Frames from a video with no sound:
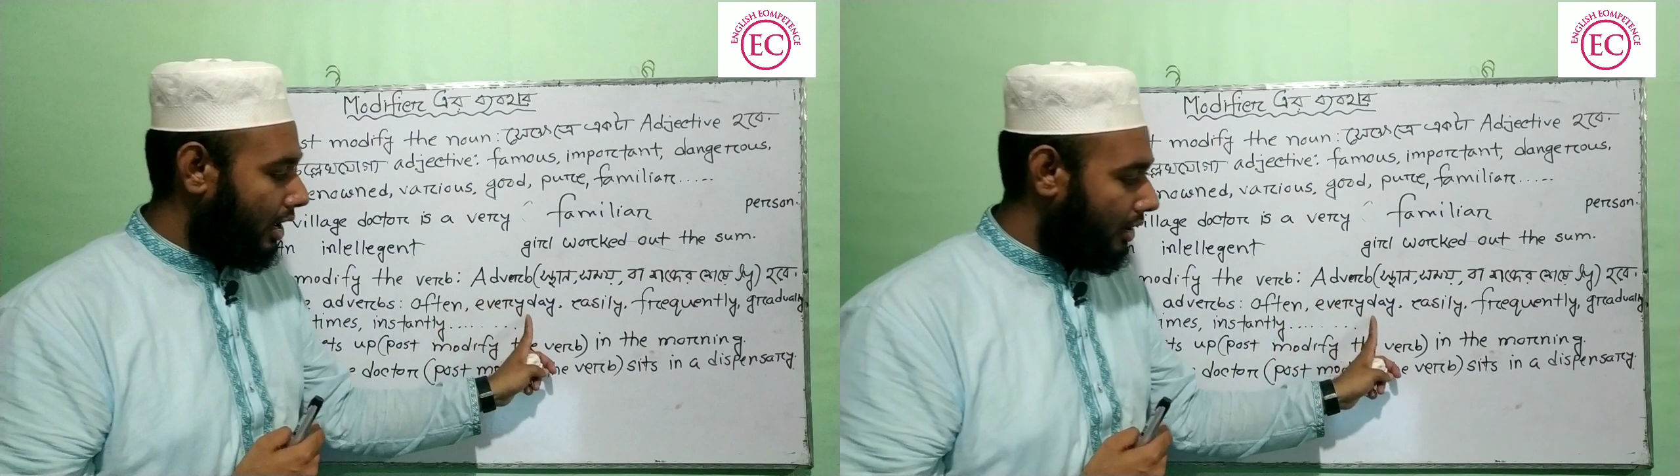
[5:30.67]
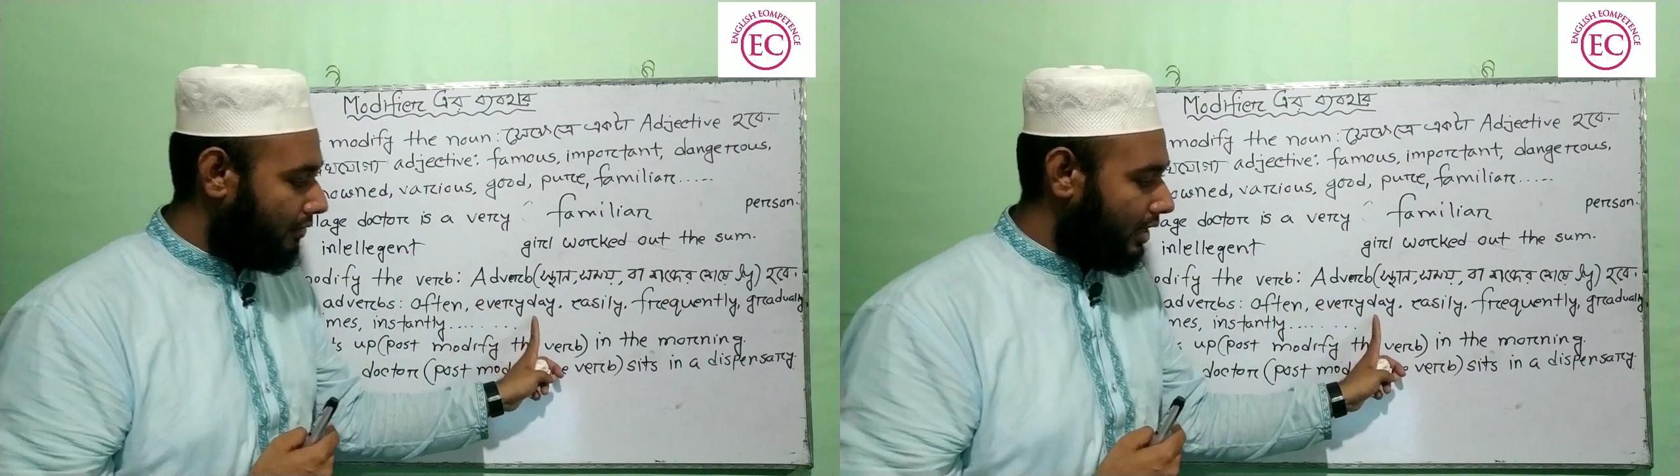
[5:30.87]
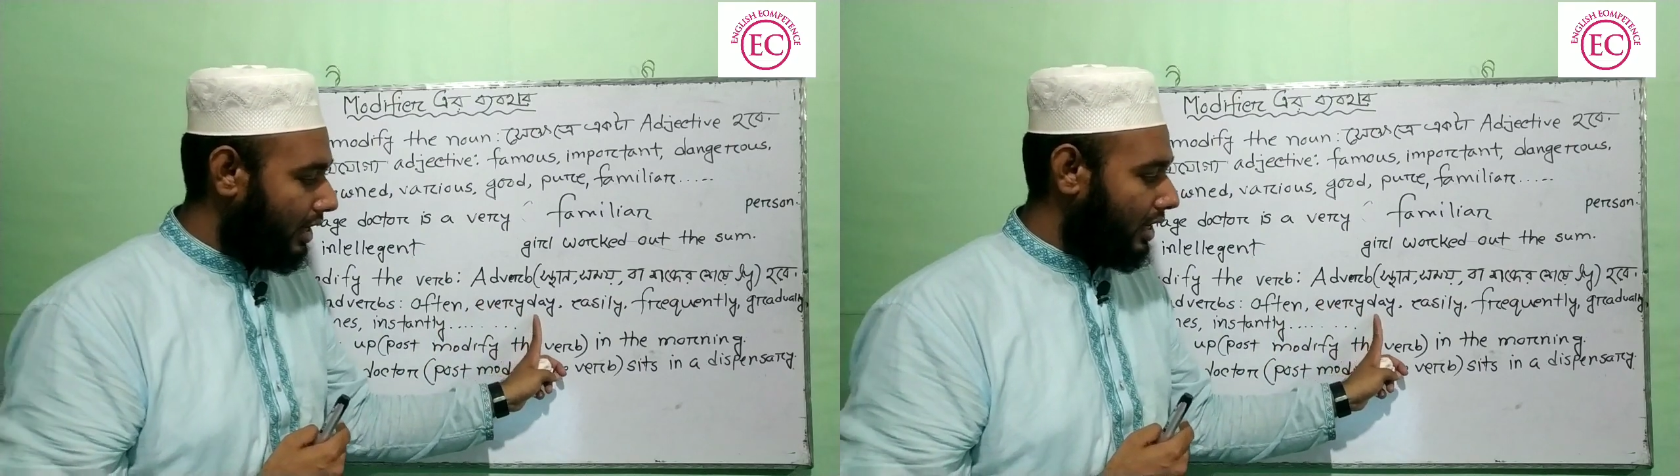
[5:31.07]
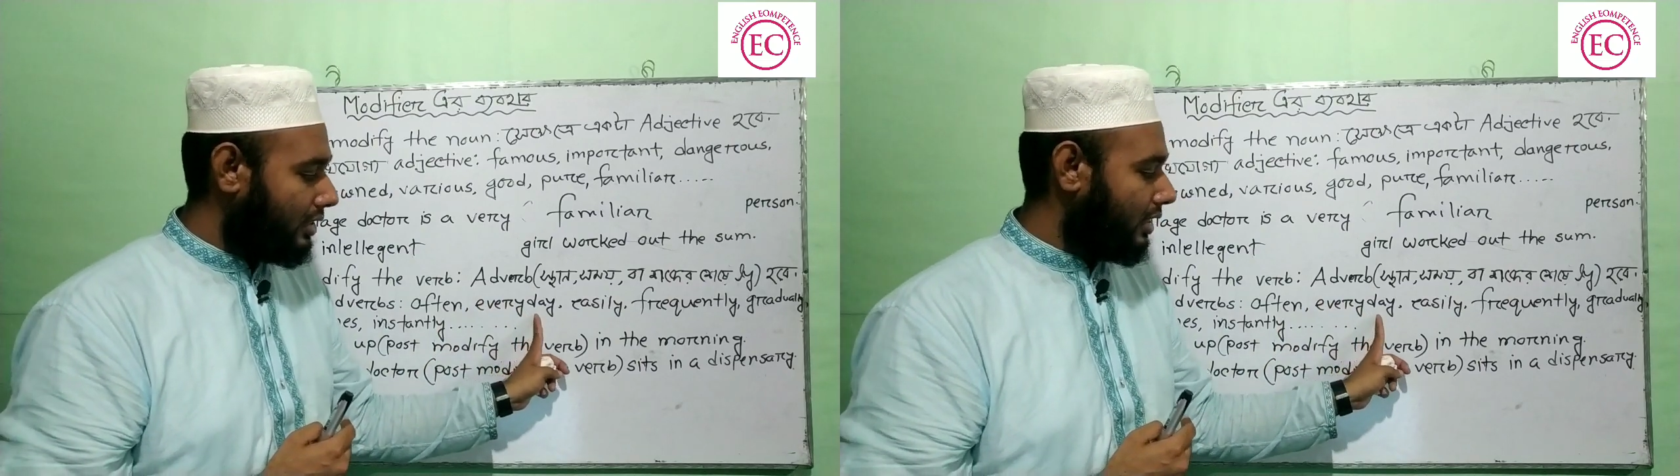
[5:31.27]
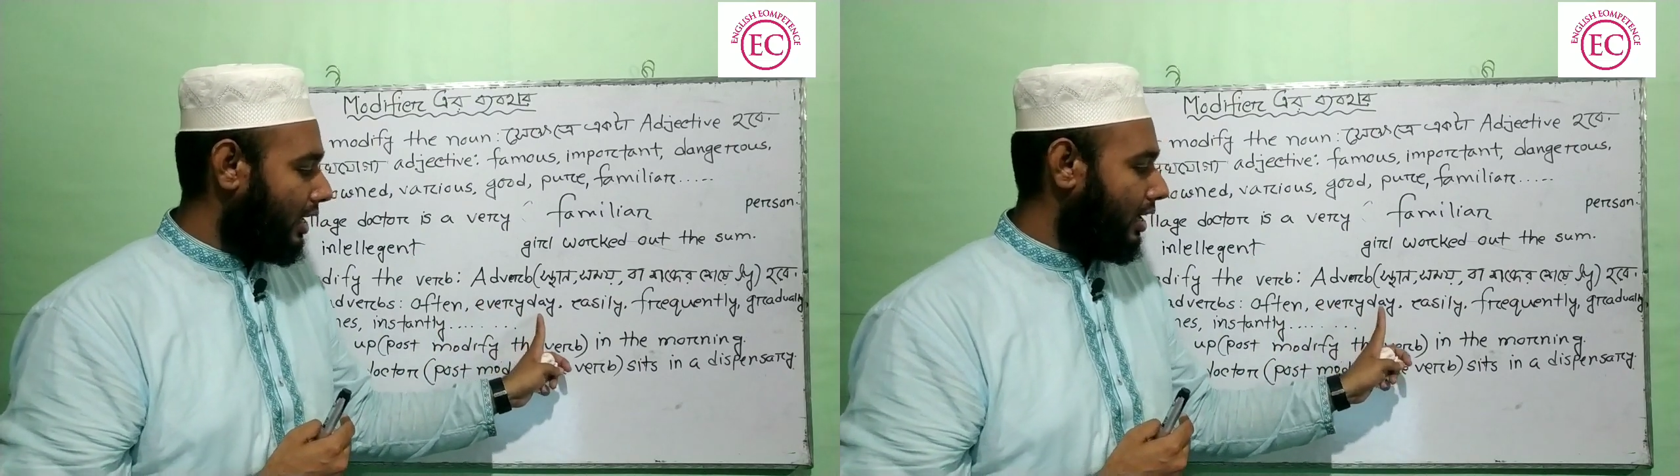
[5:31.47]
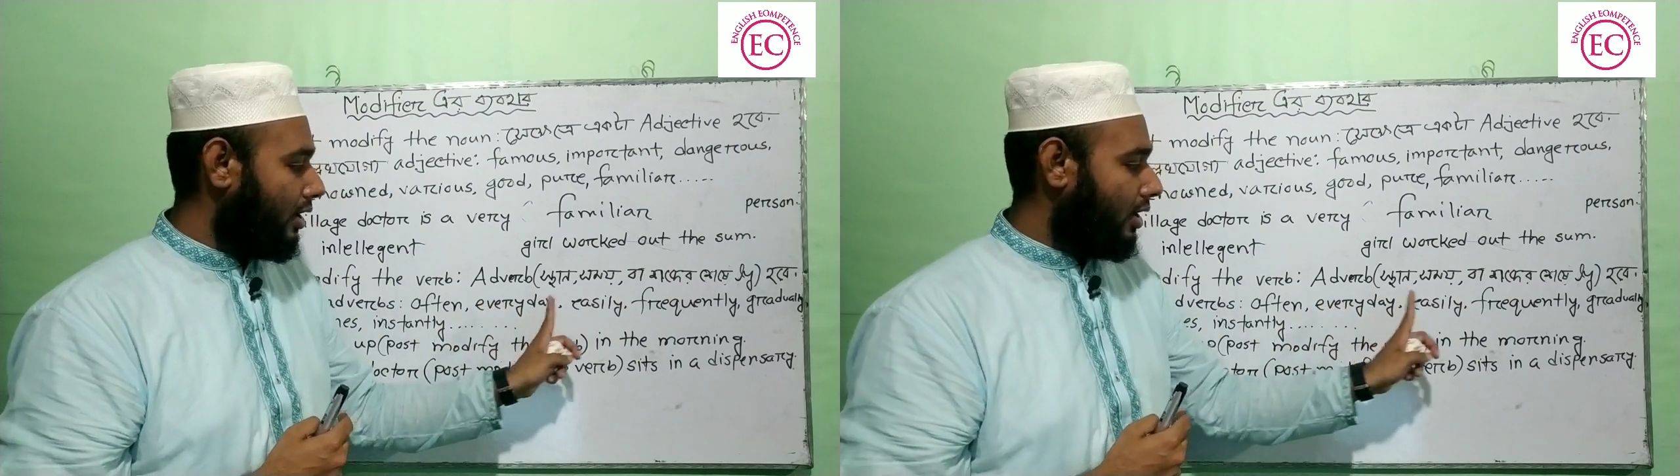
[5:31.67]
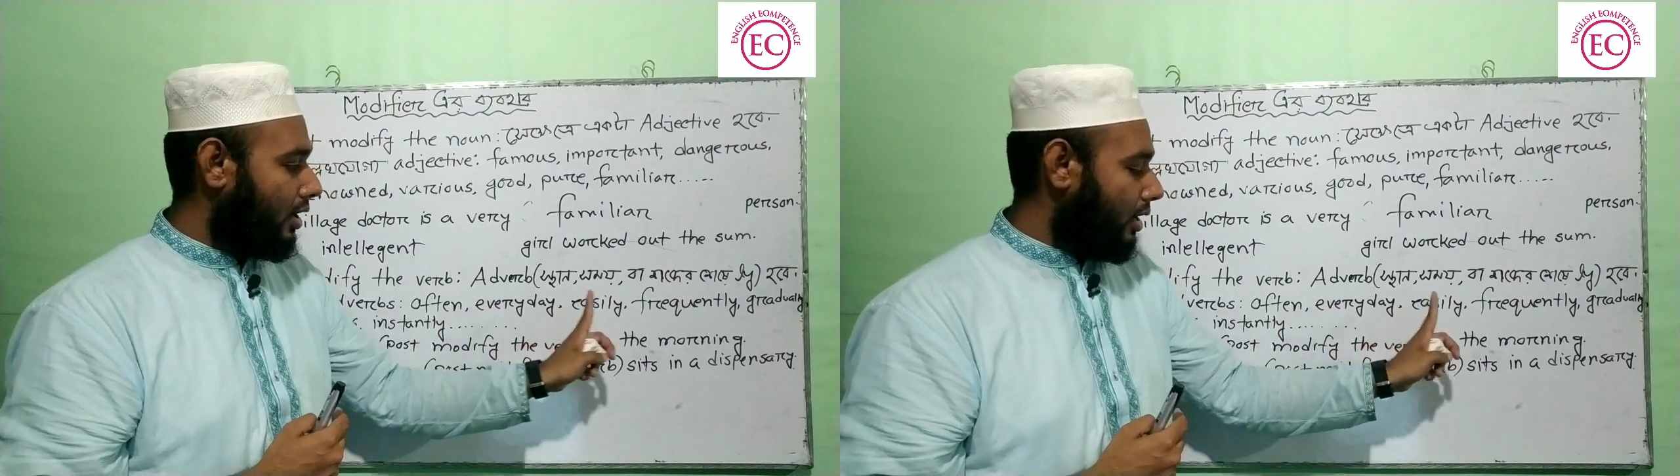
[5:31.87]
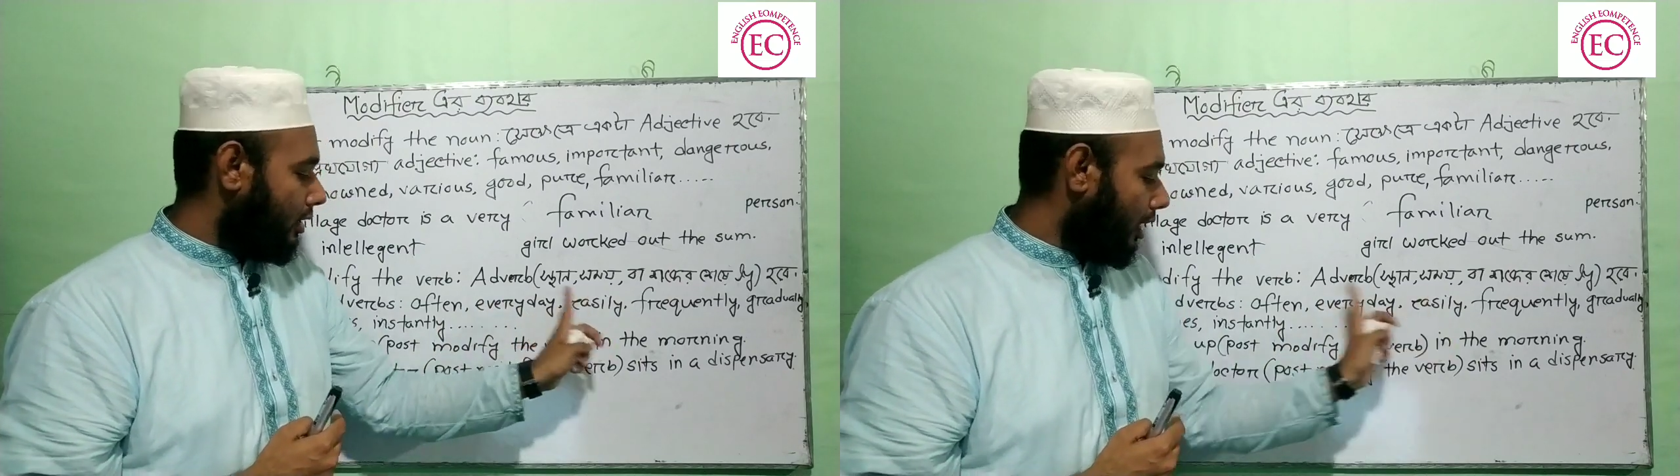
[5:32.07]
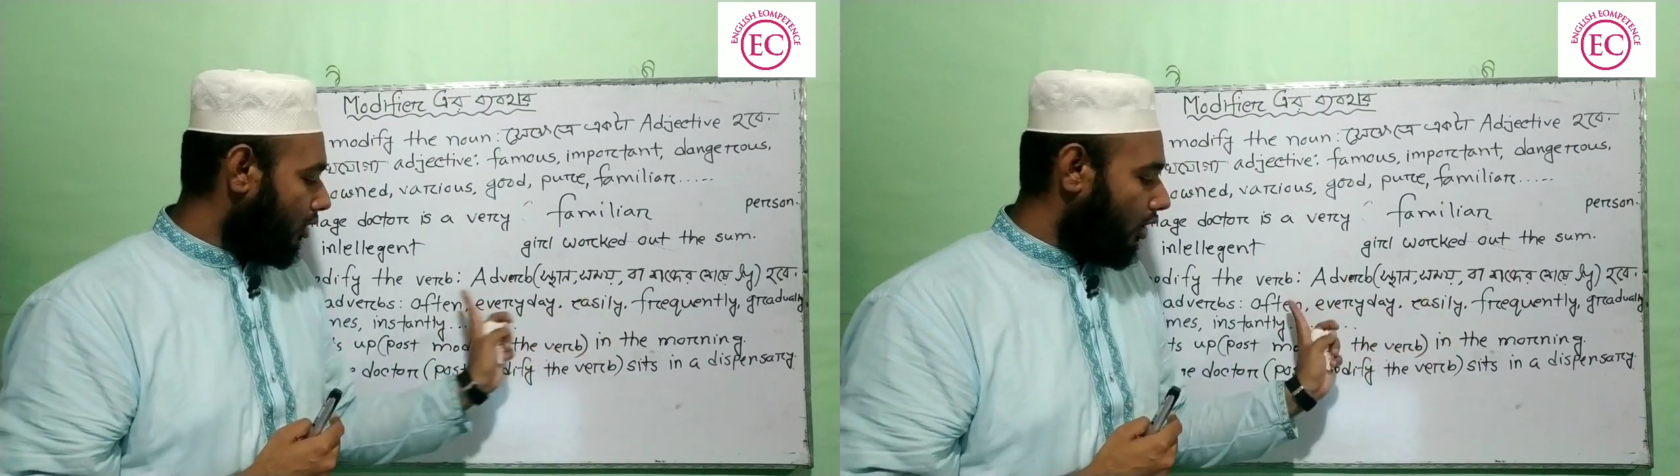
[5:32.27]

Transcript: এভরিডে আছে দেখো